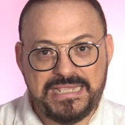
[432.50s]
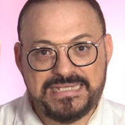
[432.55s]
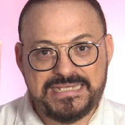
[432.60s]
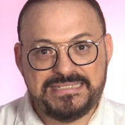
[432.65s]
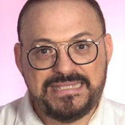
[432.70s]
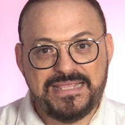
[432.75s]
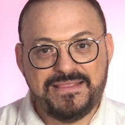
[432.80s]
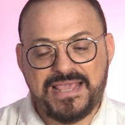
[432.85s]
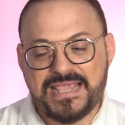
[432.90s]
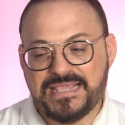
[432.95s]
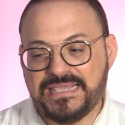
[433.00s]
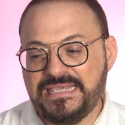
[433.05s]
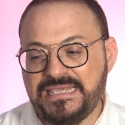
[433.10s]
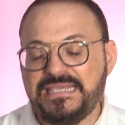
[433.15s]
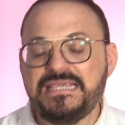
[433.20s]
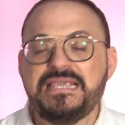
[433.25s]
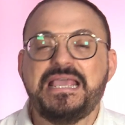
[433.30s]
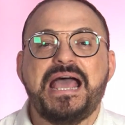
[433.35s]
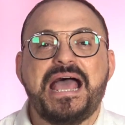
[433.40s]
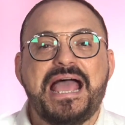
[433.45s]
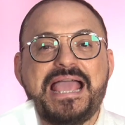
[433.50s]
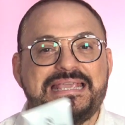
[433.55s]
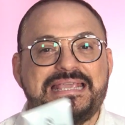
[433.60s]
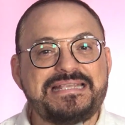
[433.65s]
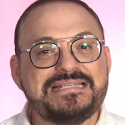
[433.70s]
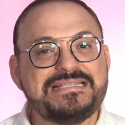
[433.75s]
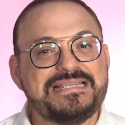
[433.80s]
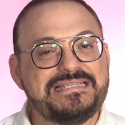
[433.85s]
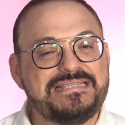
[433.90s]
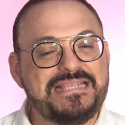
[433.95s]
este de aquí hay
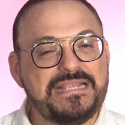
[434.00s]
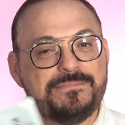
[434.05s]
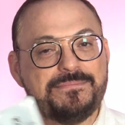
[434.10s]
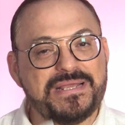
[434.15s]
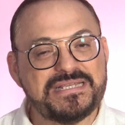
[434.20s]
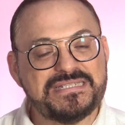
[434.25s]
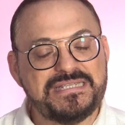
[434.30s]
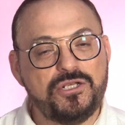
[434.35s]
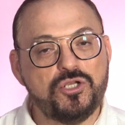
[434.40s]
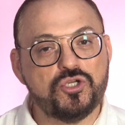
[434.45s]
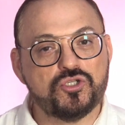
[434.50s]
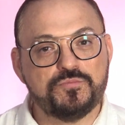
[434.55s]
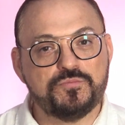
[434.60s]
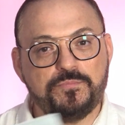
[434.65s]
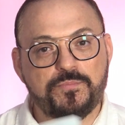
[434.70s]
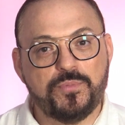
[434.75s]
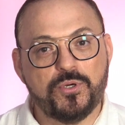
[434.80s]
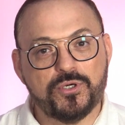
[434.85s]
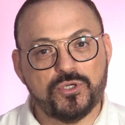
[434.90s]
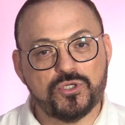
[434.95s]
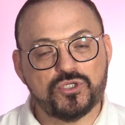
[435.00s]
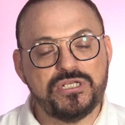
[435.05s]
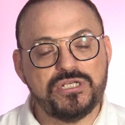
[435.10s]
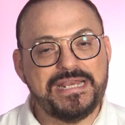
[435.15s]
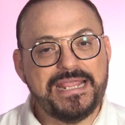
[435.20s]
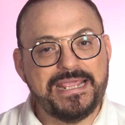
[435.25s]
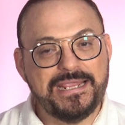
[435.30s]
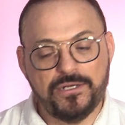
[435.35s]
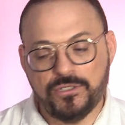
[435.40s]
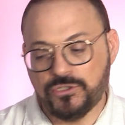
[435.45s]
que insistir más en los poros
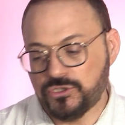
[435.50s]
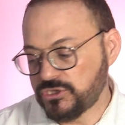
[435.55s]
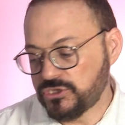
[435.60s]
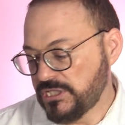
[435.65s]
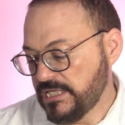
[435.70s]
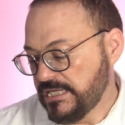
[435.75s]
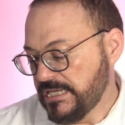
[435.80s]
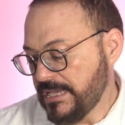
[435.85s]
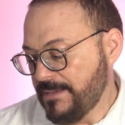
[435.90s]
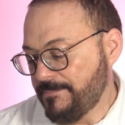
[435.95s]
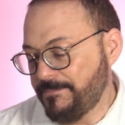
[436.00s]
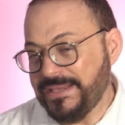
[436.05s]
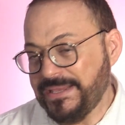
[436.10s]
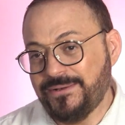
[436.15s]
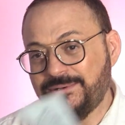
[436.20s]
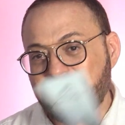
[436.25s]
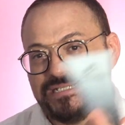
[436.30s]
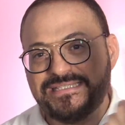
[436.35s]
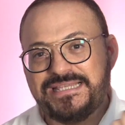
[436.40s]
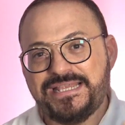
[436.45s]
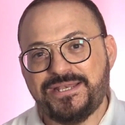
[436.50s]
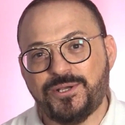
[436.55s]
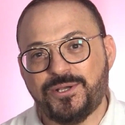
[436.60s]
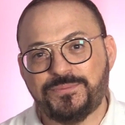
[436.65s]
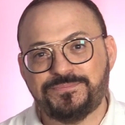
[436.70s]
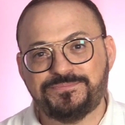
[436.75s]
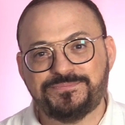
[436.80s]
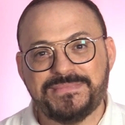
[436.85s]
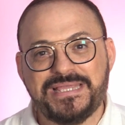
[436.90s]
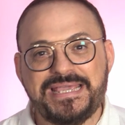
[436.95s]
negros, pero este no.